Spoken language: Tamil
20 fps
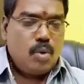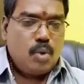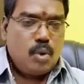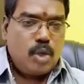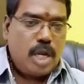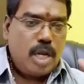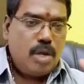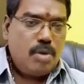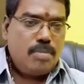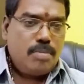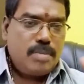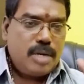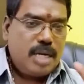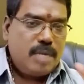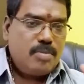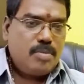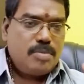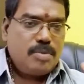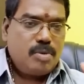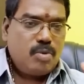உடலும்
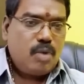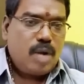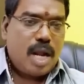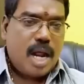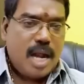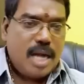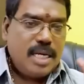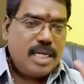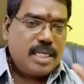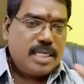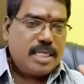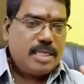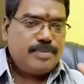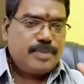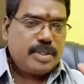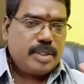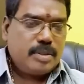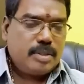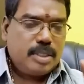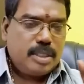மனமும் ஒரு ஆணுக்கு
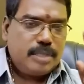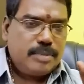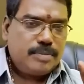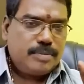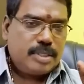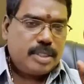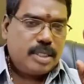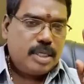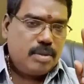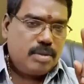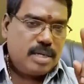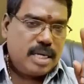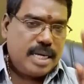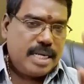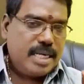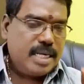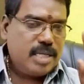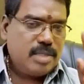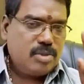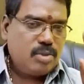ஒரு இன்னொன்று
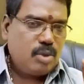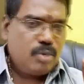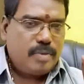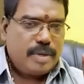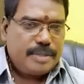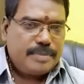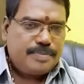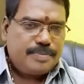அடிக்கடி சொல்லுவேன்